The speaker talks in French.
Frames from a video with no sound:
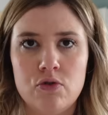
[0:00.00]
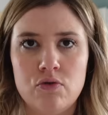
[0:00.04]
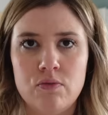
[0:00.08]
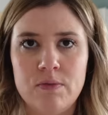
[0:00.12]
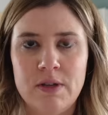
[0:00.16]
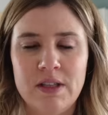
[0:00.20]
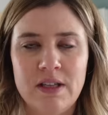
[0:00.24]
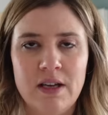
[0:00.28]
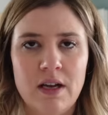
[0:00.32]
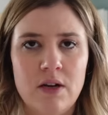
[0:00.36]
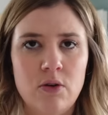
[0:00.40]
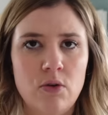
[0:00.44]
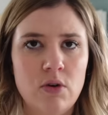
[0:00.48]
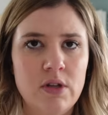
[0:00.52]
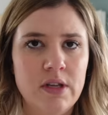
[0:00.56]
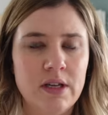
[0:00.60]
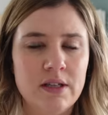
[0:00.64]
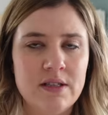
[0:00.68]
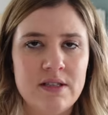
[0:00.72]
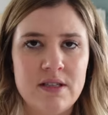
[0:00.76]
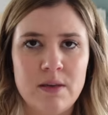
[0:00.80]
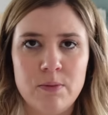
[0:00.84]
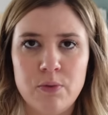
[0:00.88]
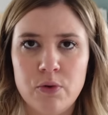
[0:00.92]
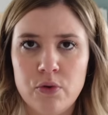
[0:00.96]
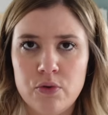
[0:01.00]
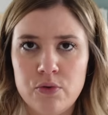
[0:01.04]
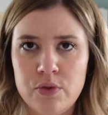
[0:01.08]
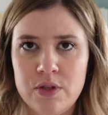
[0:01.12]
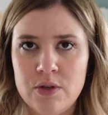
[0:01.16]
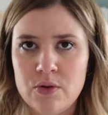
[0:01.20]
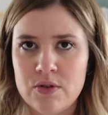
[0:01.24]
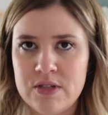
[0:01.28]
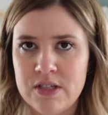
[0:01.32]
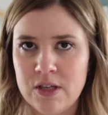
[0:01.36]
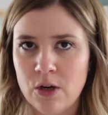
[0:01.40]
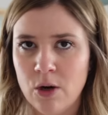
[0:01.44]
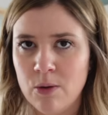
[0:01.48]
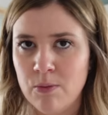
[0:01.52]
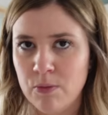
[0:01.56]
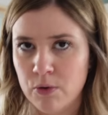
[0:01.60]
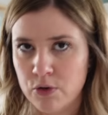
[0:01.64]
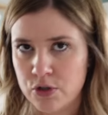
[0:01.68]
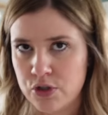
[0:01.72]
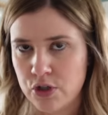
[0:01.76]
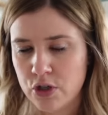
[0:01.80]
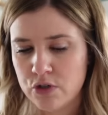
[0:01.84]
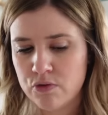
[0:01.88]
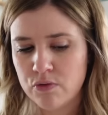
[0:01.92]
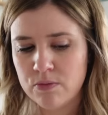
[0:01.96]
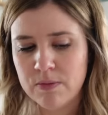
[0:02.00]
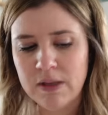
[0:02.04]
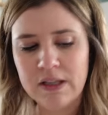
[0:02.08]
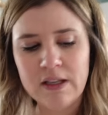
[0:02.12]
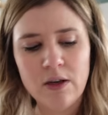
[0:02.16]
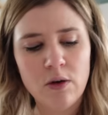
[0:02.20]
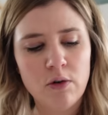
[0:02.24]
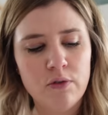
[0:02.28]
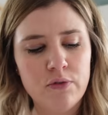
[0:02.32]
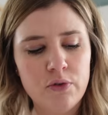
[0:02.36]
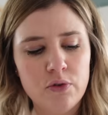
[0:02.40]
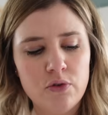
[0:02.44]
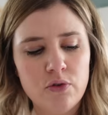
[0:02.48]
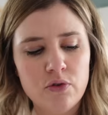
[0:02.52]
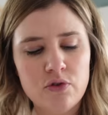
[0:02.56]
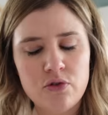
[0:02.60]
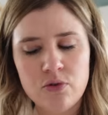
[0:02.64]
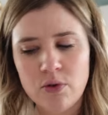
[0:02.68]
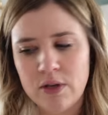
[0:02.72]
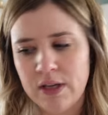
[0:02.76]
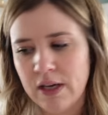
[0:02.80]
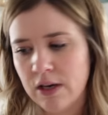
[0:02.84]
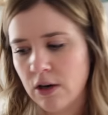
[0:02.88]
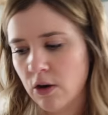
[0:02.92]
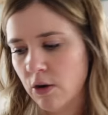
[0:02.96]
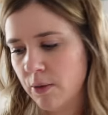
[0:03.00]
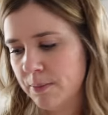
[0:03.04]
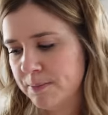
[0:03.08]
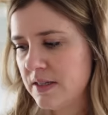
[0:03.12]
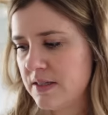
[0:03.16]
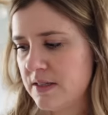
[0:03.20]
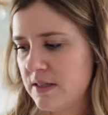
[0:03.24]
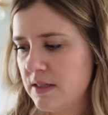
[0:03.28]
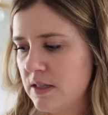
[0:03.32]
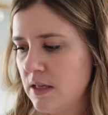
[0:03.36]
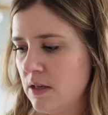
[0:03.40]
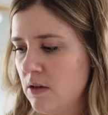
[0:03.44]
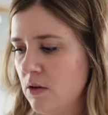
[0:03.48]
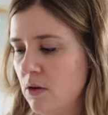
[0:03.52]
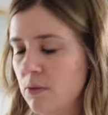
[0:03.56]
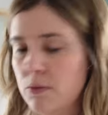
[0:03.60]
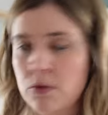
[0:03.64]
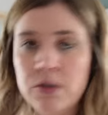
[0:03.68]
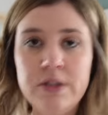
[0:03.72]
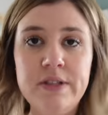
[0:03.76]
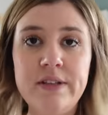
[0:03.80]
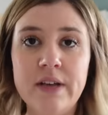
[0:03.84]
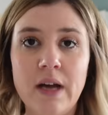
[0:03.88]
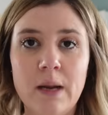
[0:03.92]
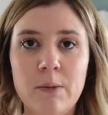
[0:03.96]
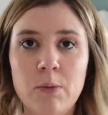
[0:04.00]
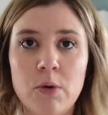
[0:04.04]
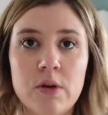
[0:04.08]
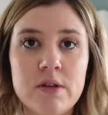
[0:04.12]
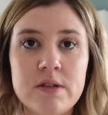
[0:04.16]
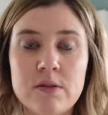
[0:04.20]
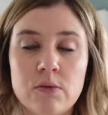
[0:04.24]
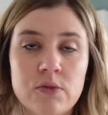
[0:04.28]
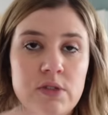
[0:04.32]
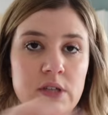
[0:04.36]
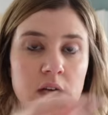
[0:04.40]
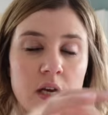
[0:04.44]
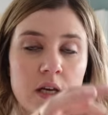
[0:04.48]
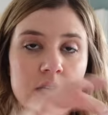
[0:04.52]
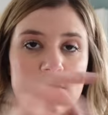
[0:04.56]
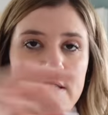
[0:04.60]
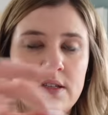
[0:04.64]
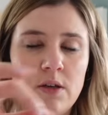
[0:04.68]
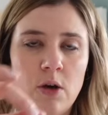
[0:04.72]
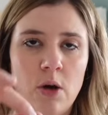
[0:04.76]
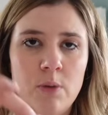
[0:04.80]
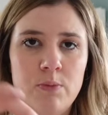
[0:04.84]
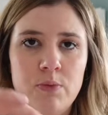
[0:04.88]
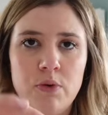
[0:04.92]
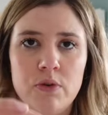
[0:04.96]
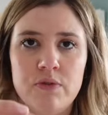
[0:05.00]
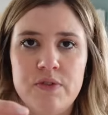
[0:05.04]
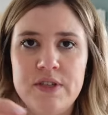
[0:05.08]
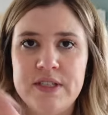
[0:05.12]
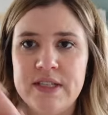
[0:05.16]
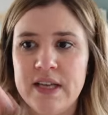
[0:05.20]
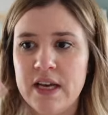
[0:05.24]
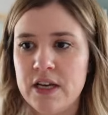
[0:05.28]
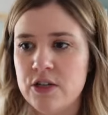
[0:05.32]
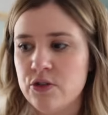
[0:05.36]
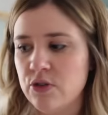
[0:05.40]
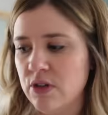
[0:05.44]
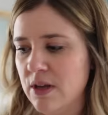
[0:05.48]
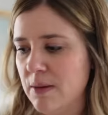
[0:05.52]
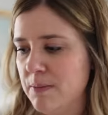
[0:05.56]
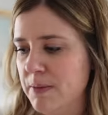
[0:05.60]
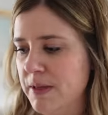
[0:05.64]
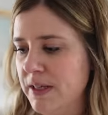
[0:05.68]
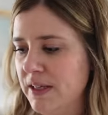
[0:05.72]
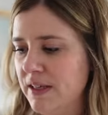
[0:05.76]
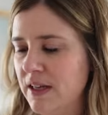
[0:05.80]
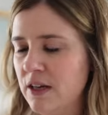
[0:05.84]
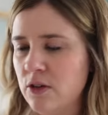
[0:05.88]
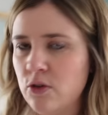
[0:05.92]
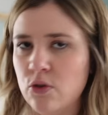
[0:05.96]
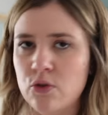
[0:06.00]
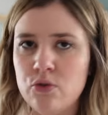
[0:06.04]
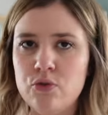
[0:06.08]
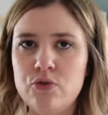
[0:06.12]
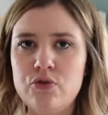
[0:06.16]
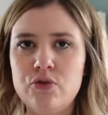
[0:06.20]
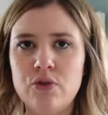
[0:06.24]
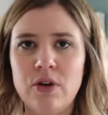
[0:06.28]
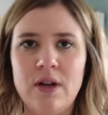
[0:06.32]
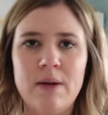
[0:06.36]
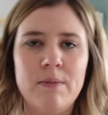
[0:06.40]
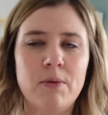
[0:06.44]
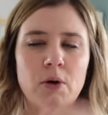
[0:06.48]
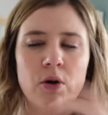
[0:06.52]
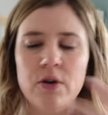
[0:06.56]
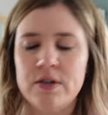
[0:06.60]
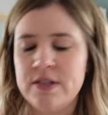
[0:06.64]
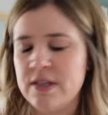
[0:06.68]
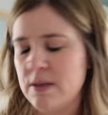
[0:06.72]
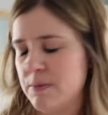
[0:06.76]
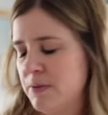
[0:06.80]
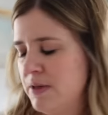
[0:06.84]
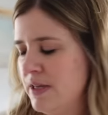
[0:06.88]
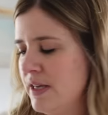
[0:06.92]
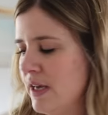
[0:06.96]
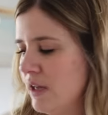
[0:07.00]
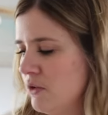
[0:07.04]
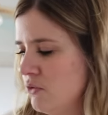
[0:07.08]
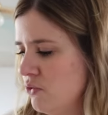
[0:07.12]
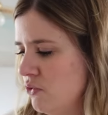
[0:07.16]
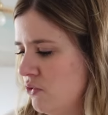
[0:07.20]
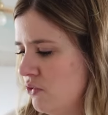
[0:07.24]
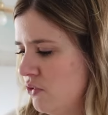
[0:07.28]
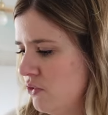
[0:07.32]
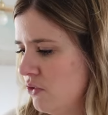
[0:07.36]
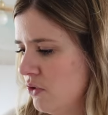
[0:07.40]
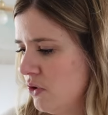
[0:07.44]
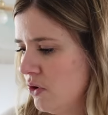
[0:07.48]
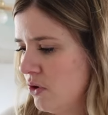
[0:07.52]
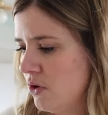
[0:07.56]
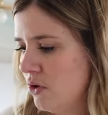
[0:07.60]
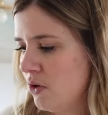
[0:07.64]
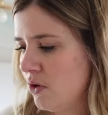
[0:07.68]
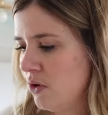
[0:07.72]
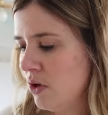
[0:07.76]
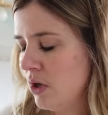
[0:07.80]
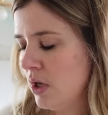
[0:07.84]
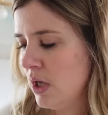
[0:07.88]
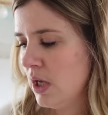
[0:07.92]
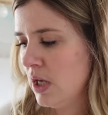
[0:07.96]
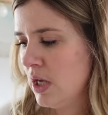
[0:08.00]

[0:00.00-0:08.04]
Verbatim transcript: Je vous mettrai le lien de ces produits, le sérum blancheur, je vous le mettrai en photo sur l'écran. C'est euh, littéralement on dirait un sérum pour le visage, on applique quelques gouttes sur la brosse et puis il y a toute une... Euh,